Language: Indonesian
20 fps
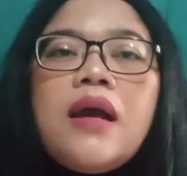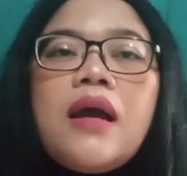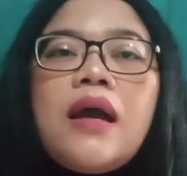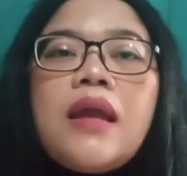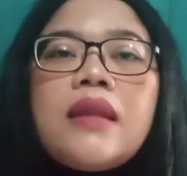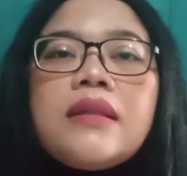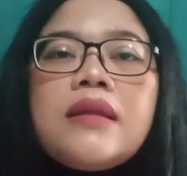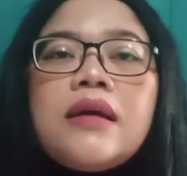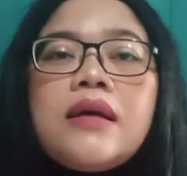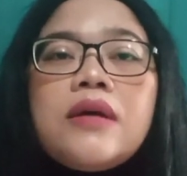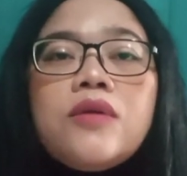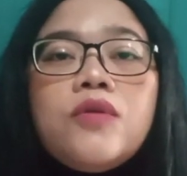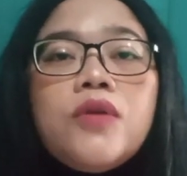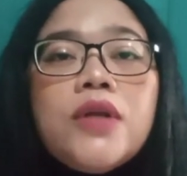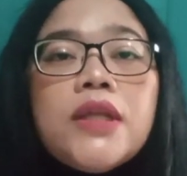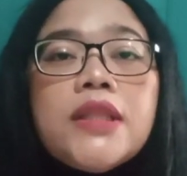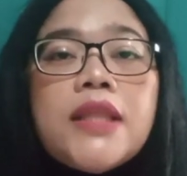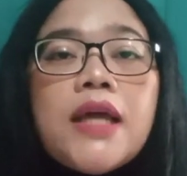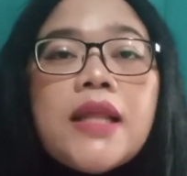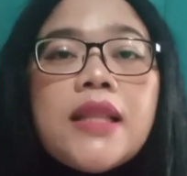Karena
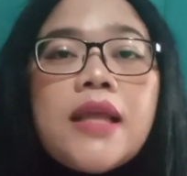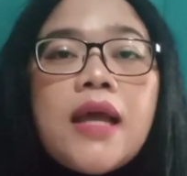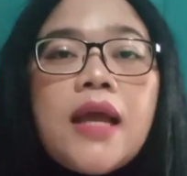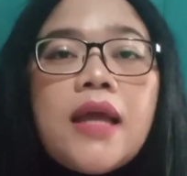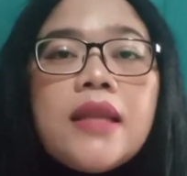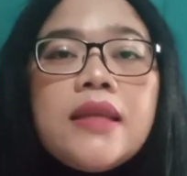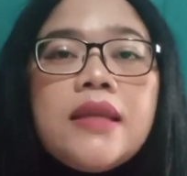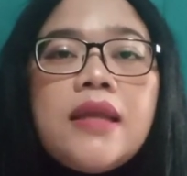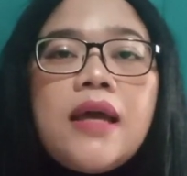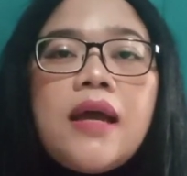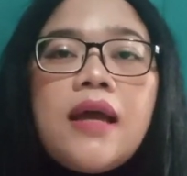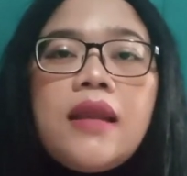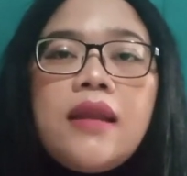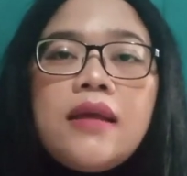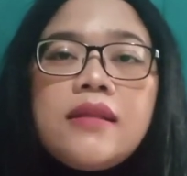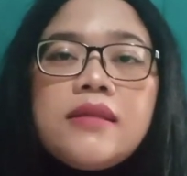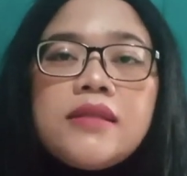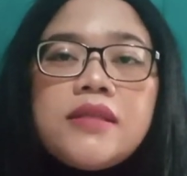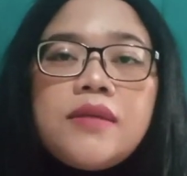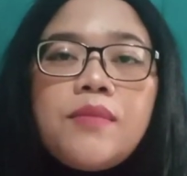keuletan Anda
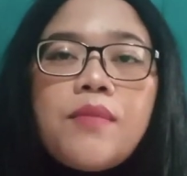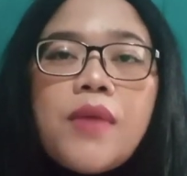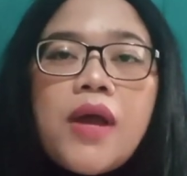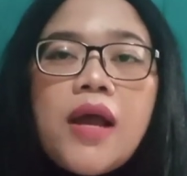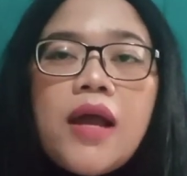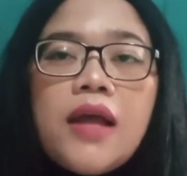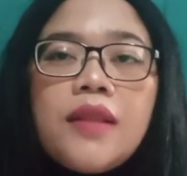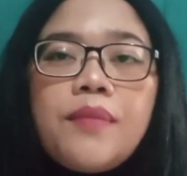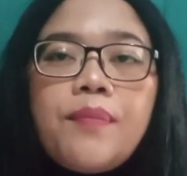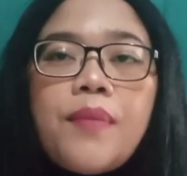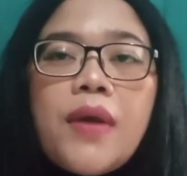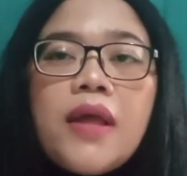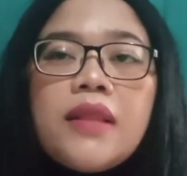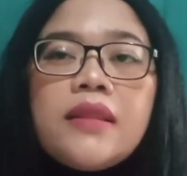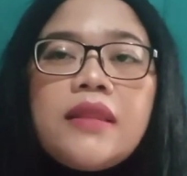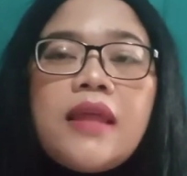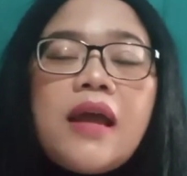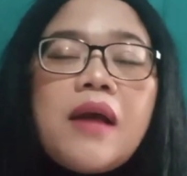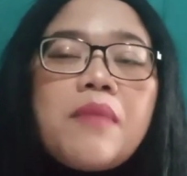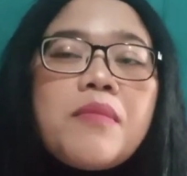dan semangat
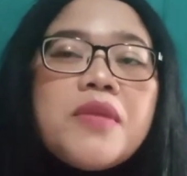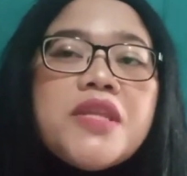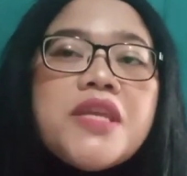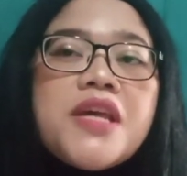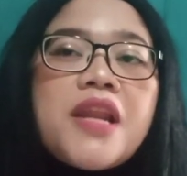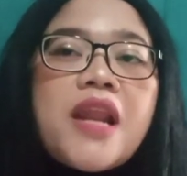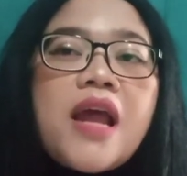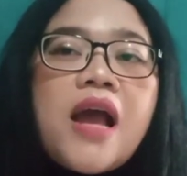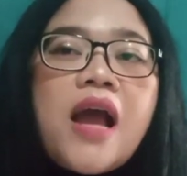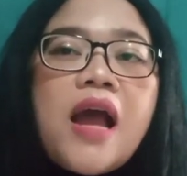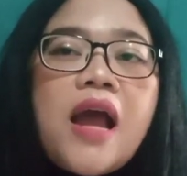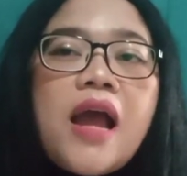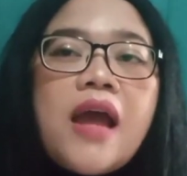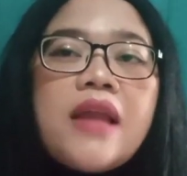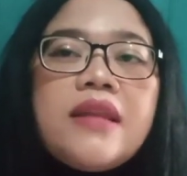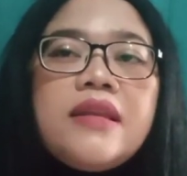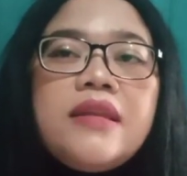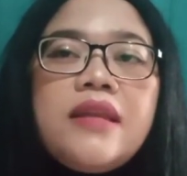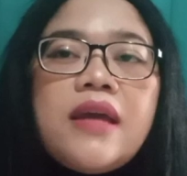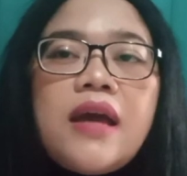pantang
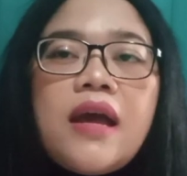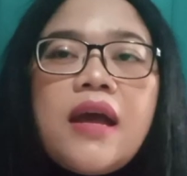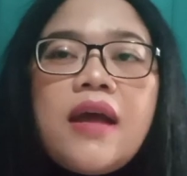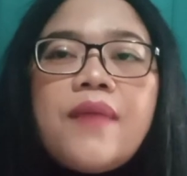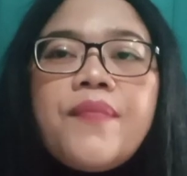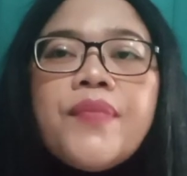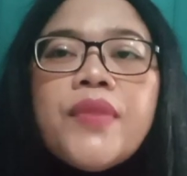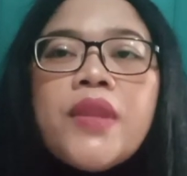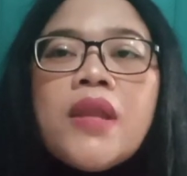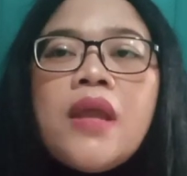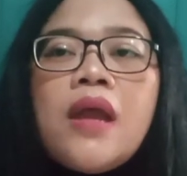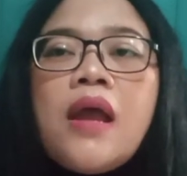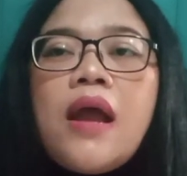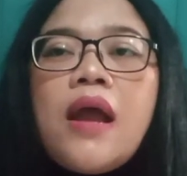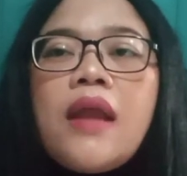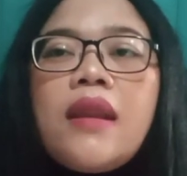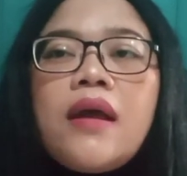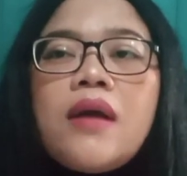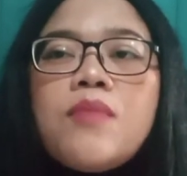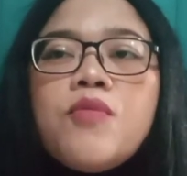menyerah Anda,
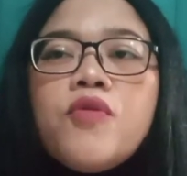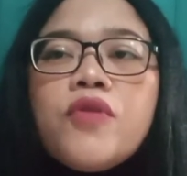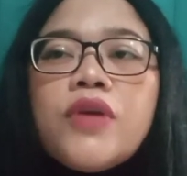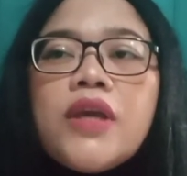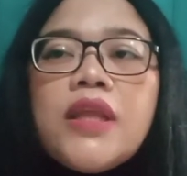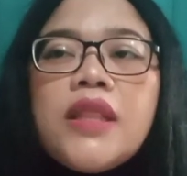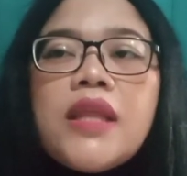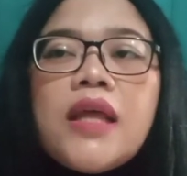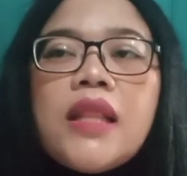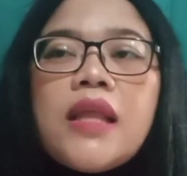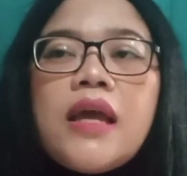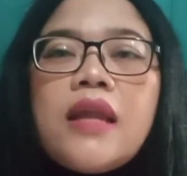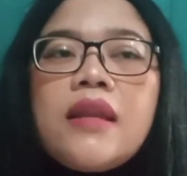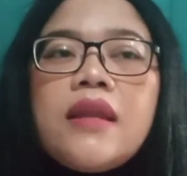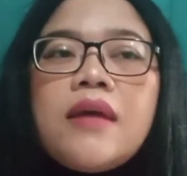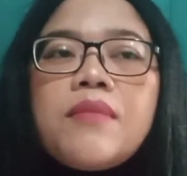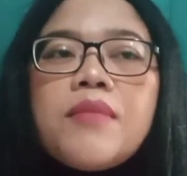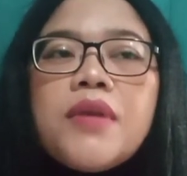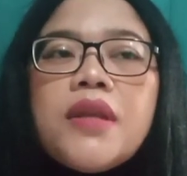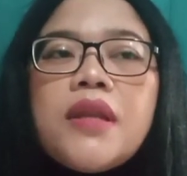ada
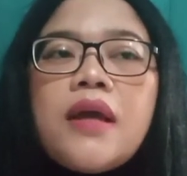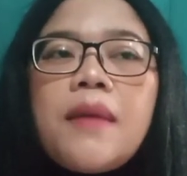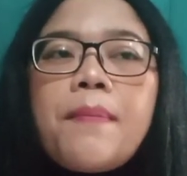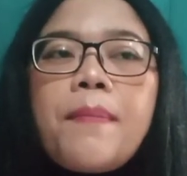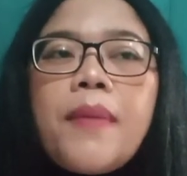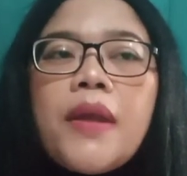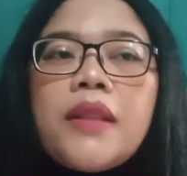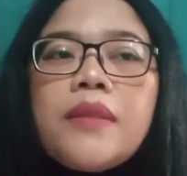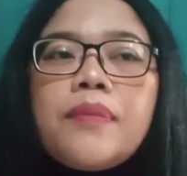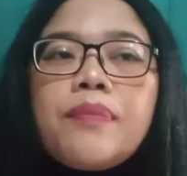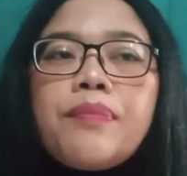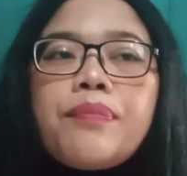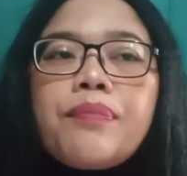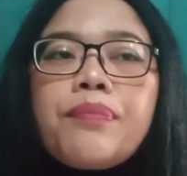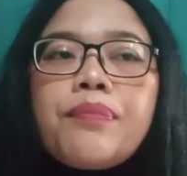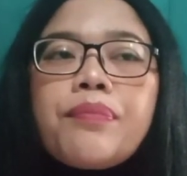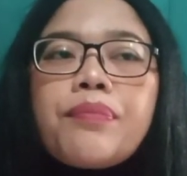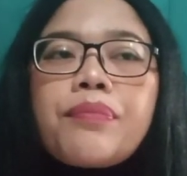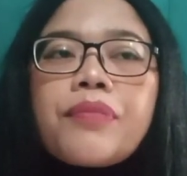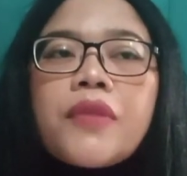kemungkinan Anda
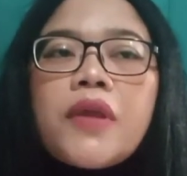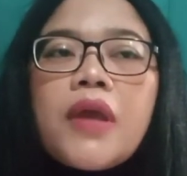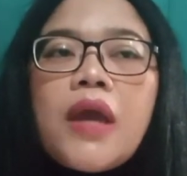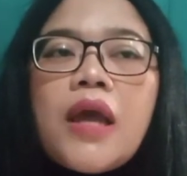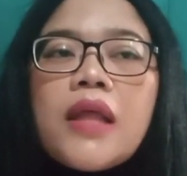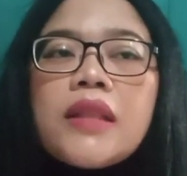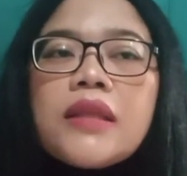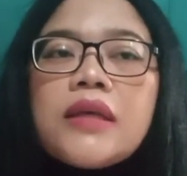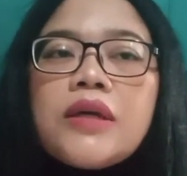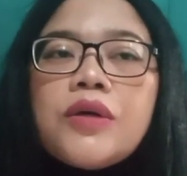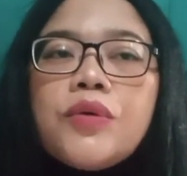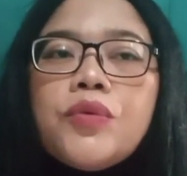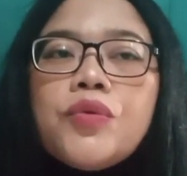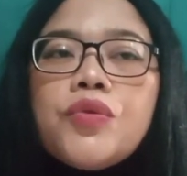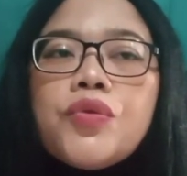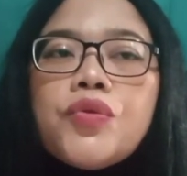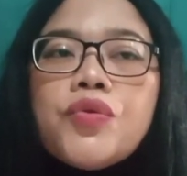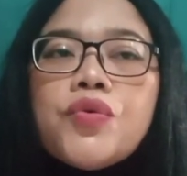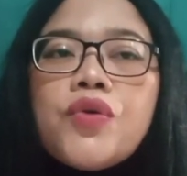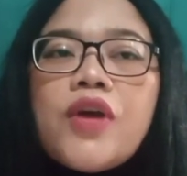mendapatkan
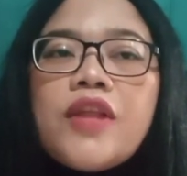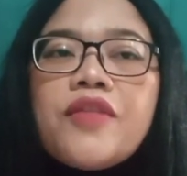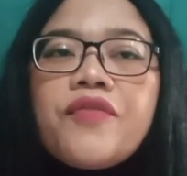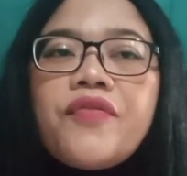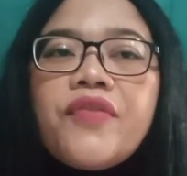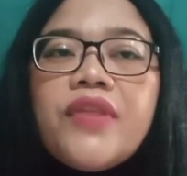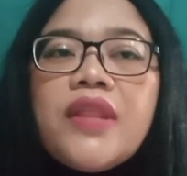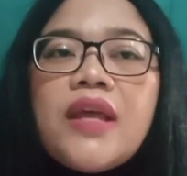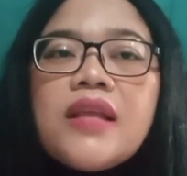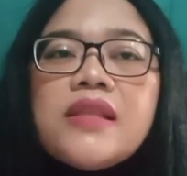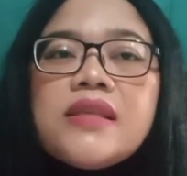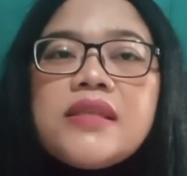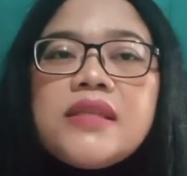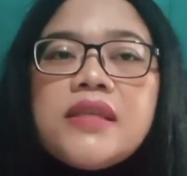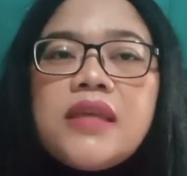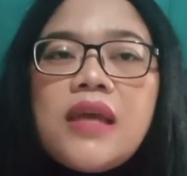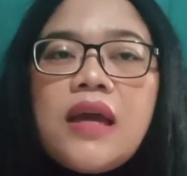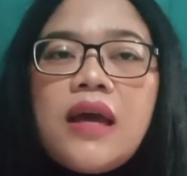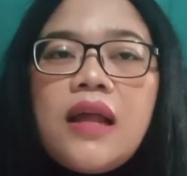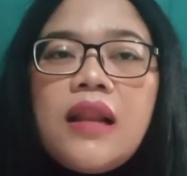keuntungan
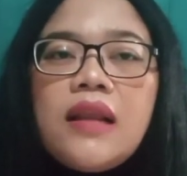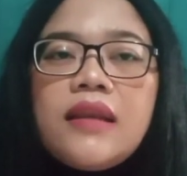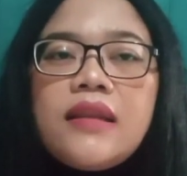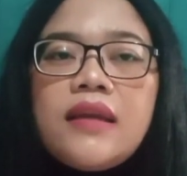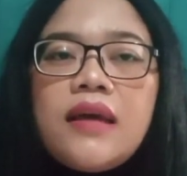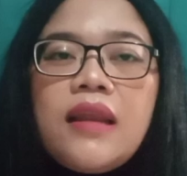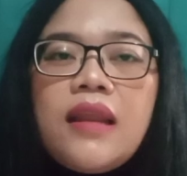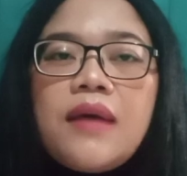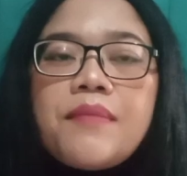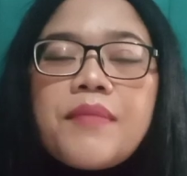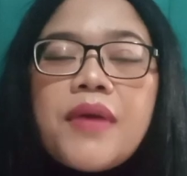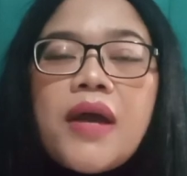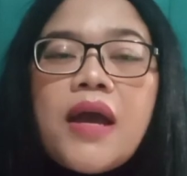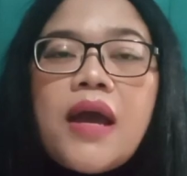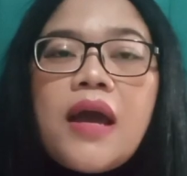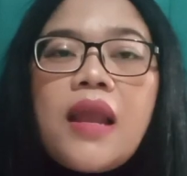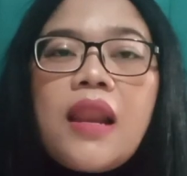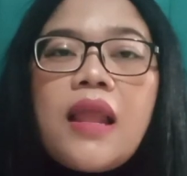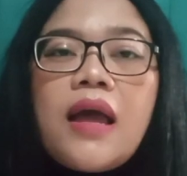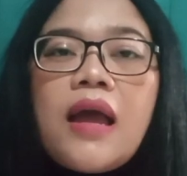finansial dalam
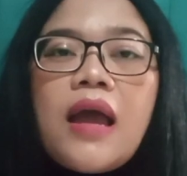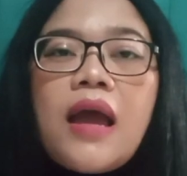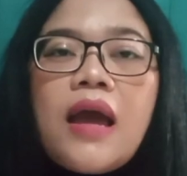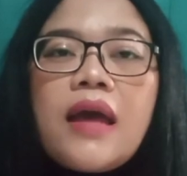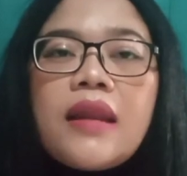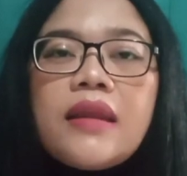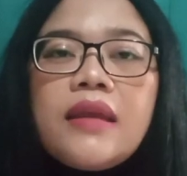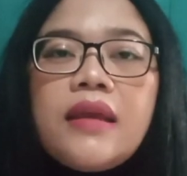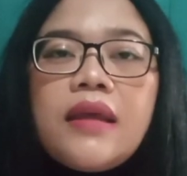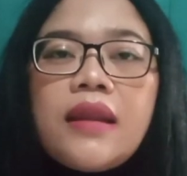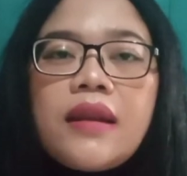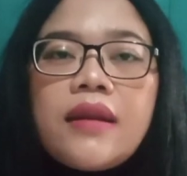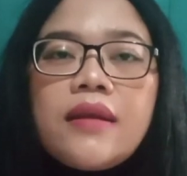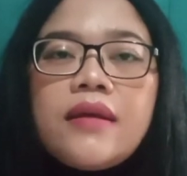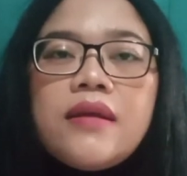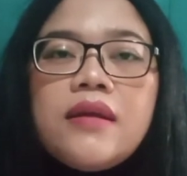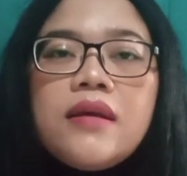hal karir.